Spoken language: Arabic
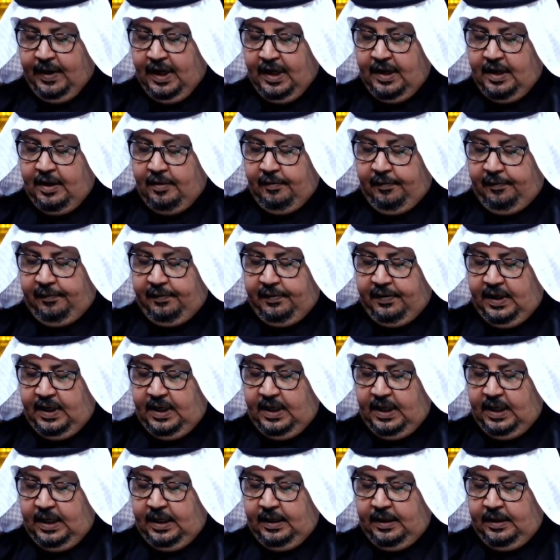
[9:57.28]

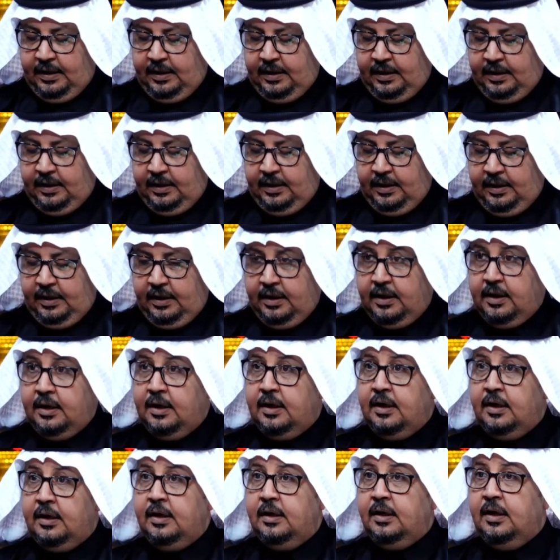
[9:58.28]
في
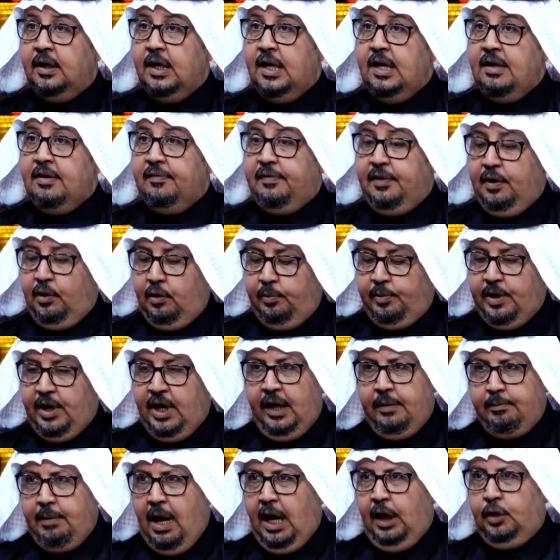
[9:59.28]
آه، في
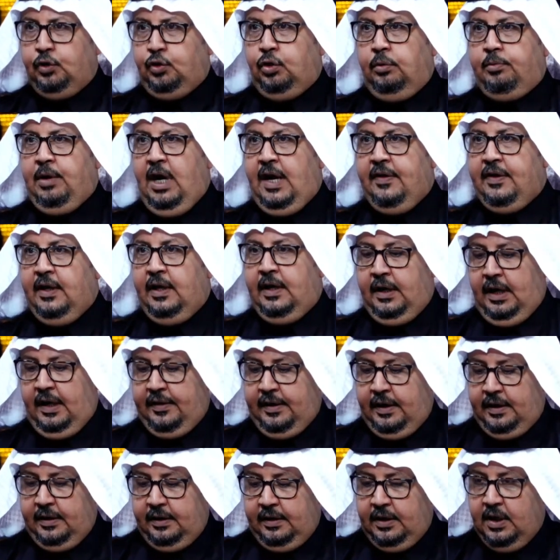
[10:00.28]
لبنان ما عندهم هذه
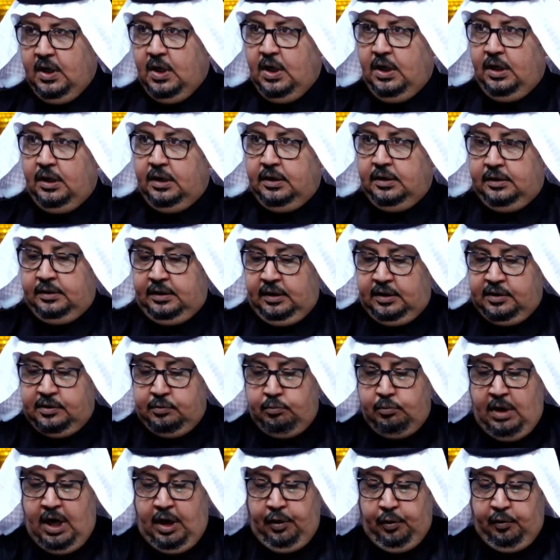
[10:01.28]
هذه نعم. بس
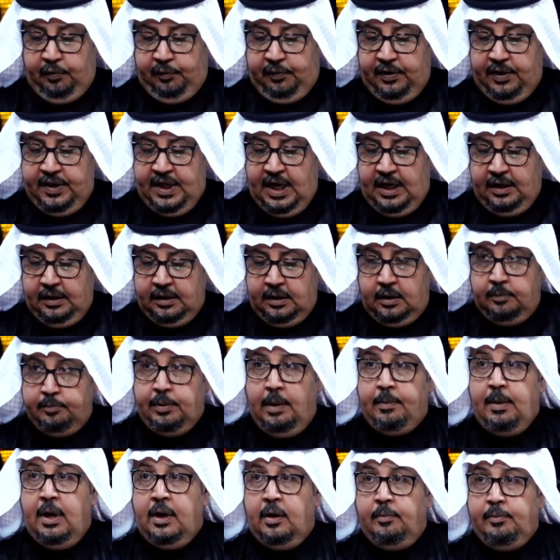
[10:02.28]
ما أعرف إذا
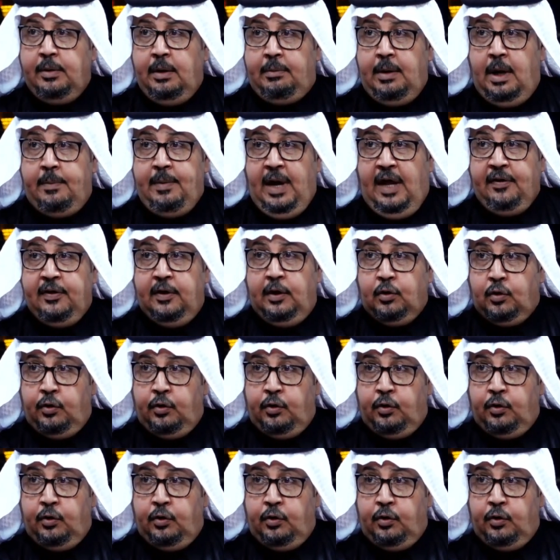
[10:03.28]
ربما ربما بعض القرى